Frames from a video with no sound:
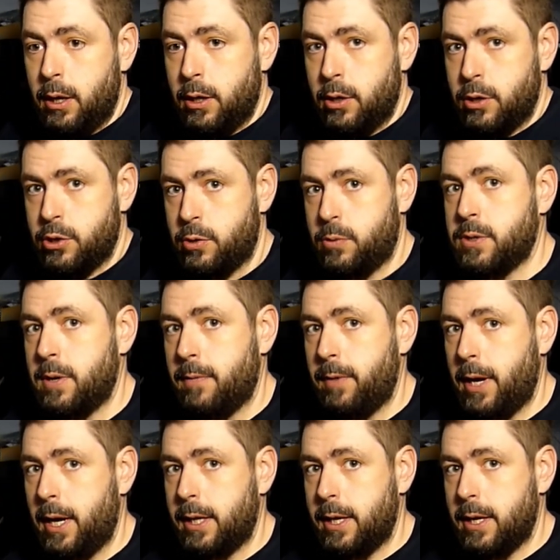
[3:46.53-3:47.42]
Chose à
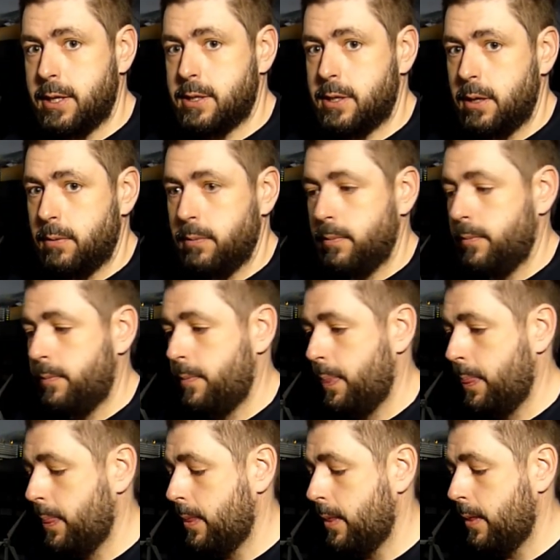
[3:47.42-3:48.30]
faire attention,
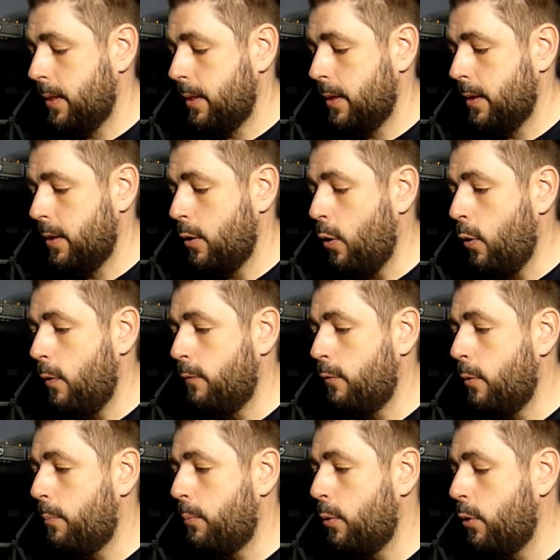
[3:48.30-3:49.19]
on ne
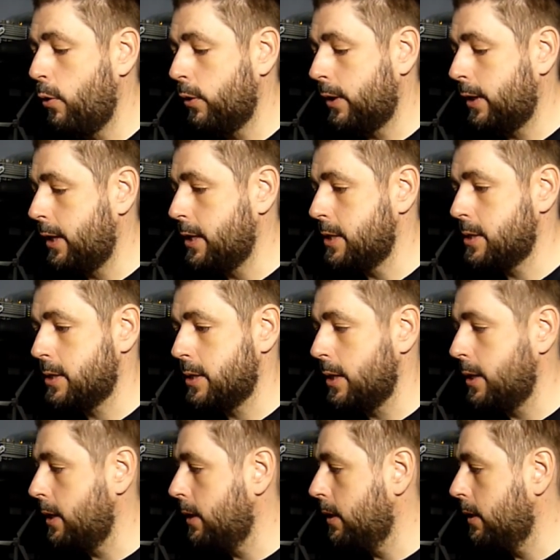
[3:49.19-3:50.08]
va pas
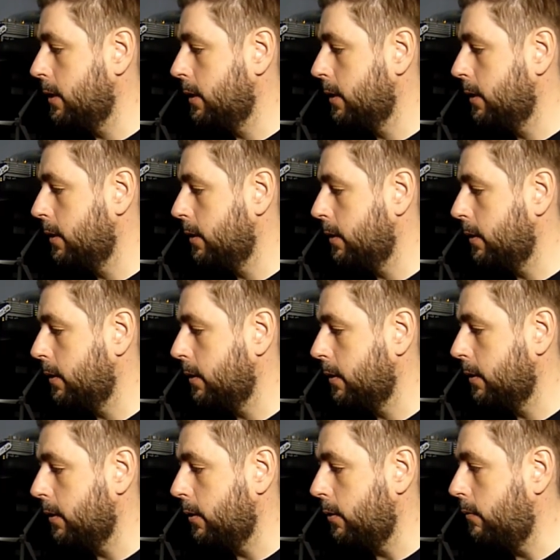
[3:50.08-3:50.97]
tester
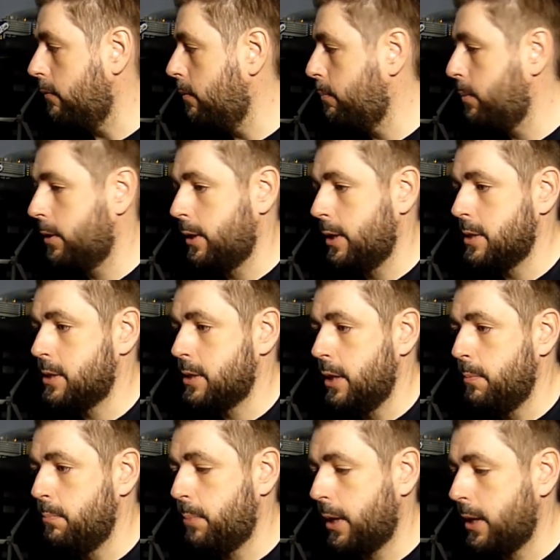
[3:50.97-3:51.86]
on ne va pas tester
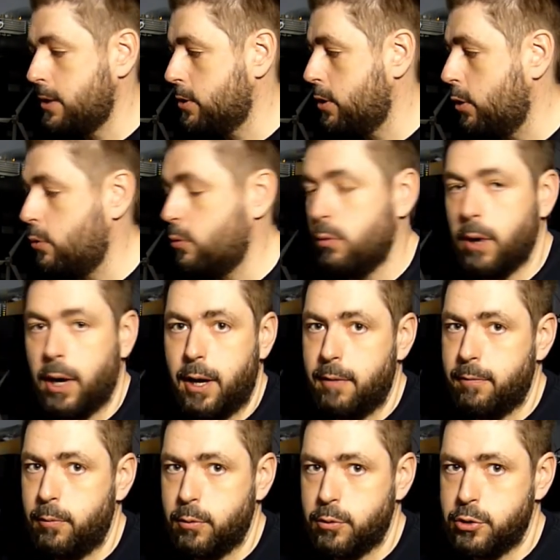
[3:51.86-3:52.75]
une prise de courant en
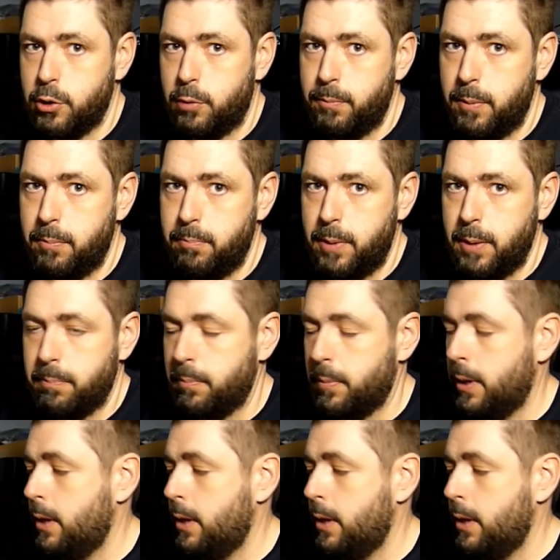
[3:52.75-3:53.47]
fonction bip-bip.